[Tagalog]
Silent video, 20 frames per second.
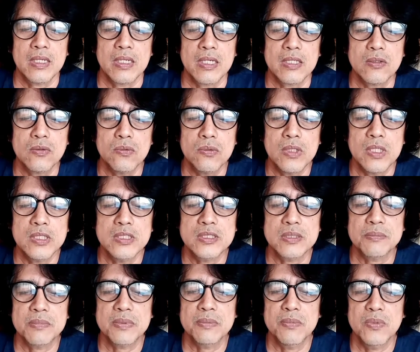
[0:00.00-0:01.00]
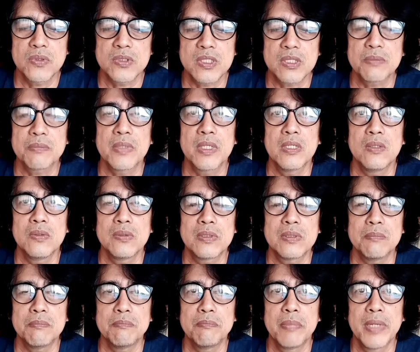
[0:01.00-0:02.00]
katulad sa mabuting
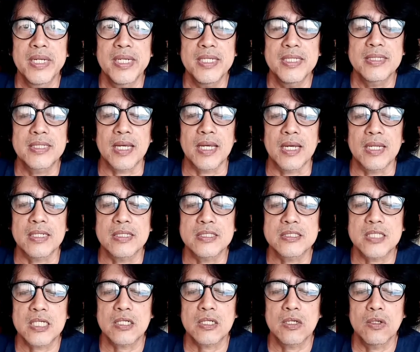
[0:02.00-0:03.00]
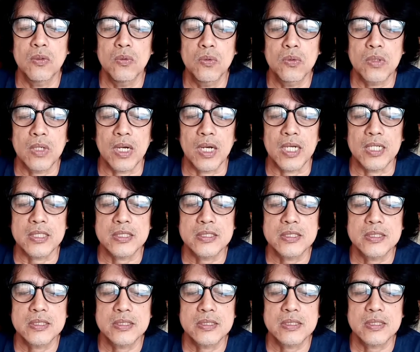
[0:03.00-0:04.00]
bal- balita ni San Lucas
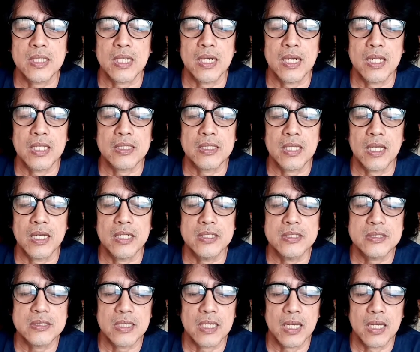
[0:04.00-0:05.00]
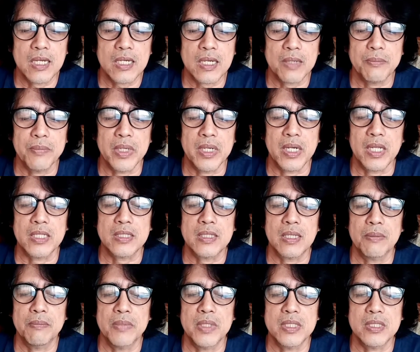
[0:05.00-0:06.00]
talata 1
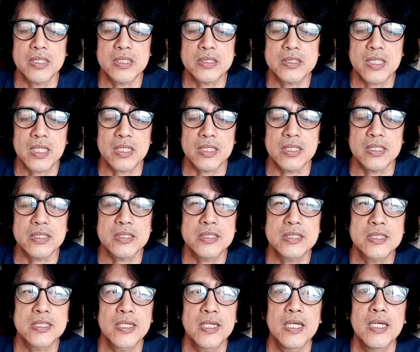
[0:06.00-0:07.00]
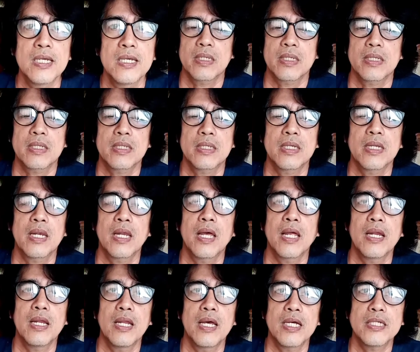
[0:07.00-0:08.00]
kabanata 26
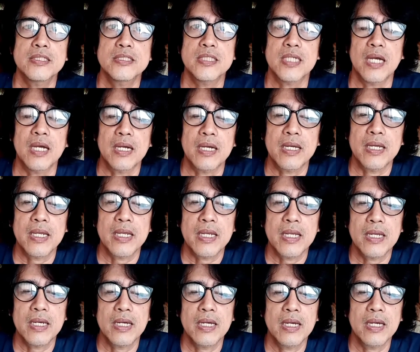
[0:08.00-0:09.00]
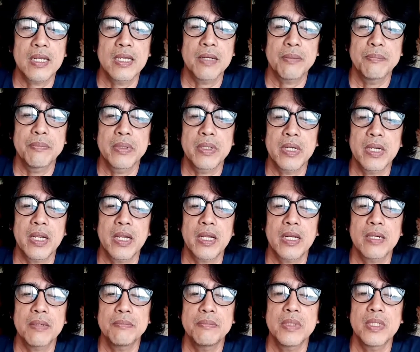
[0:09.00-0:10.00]
Kilala si Anghel
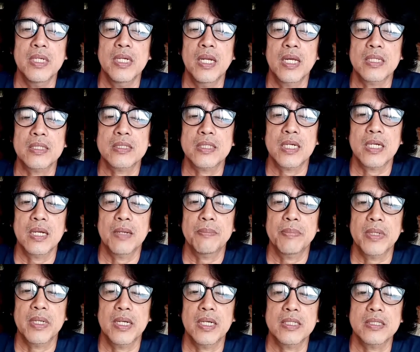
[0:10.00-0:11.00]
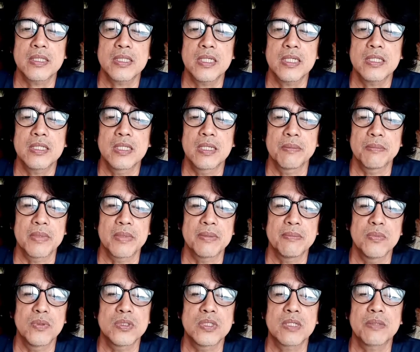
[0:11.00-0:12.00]
Gabriel bilang tagapaghatid ng
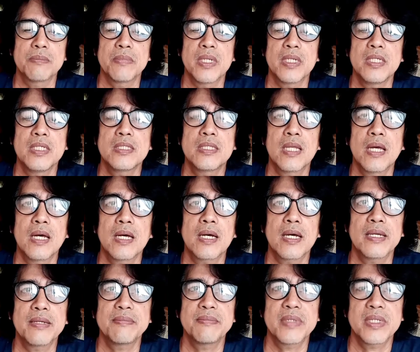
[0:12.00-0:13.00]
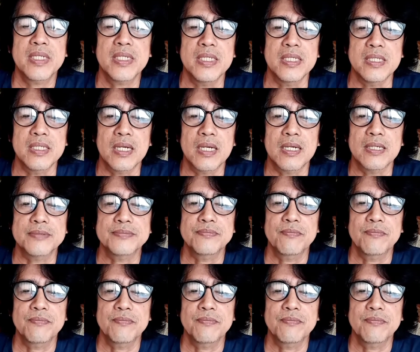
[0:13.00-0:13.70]
mabuting balita kay Maria.